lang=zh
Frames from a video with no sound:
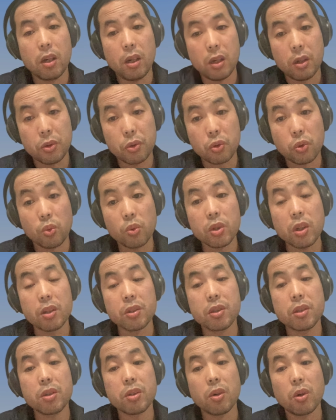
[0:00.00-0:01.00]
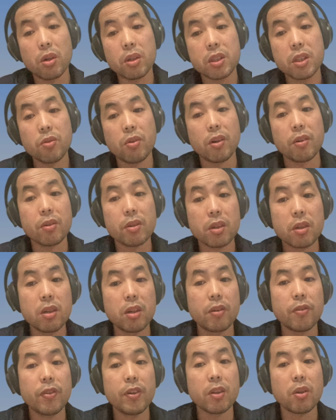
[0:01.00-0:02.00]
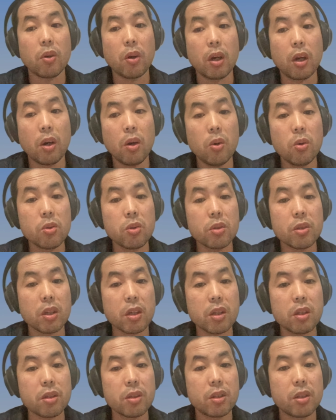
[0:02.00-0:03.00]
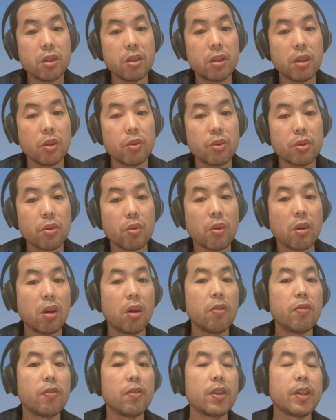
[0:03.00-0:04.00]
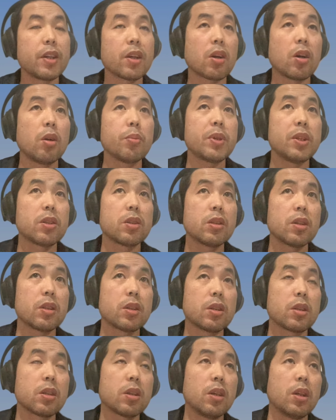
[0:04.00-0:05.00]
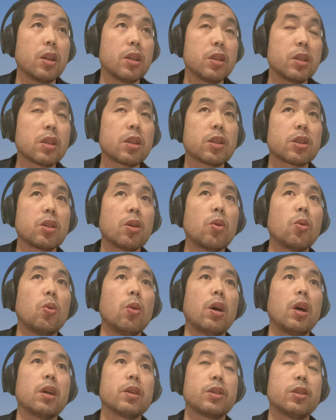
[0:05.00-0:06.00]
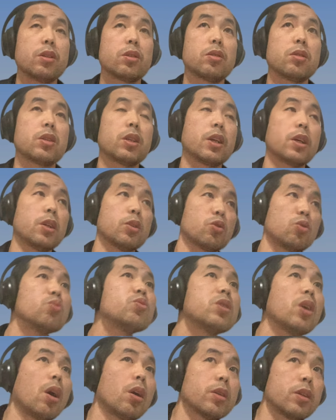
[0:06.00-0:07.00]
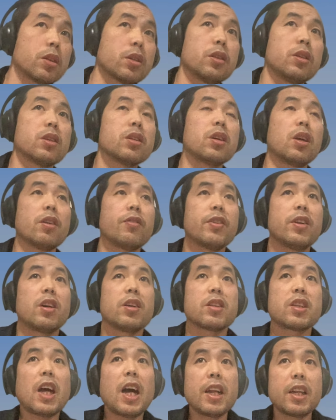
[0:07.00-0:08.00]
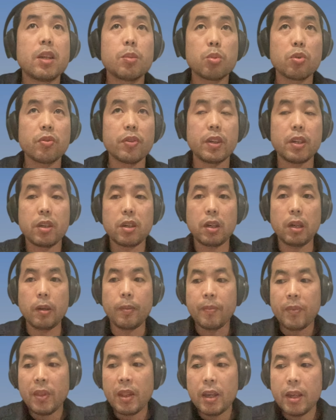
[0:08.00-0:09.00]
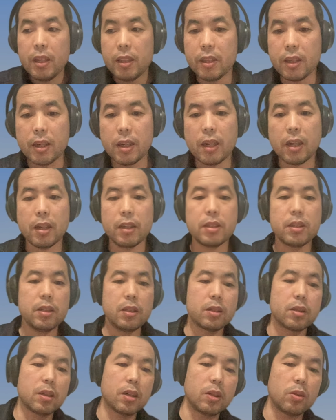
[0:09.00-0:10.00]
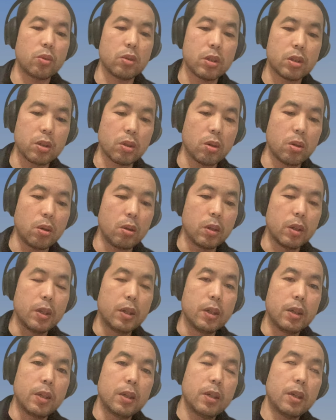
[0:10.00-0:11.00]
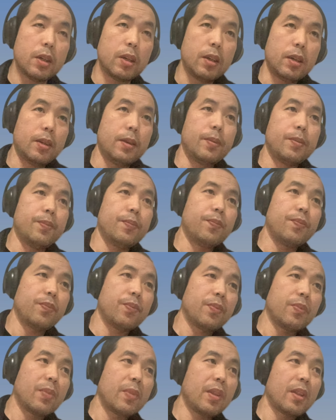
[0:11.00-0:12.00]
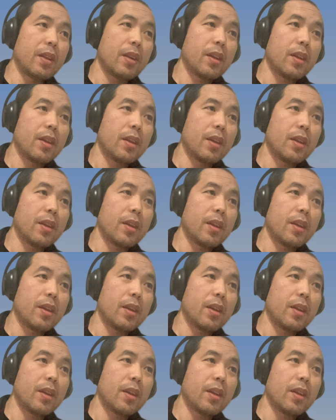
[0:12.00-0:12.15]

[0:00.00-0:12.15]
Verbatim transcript: 呃，崇尚自由和自我个人奋斗啊。欧洲的更倾向于这种高福利、高品质的一个一个生活啊。其实这个宗教也是影响了非常大的一部分啊。你看看，其实很多的时候，嗯，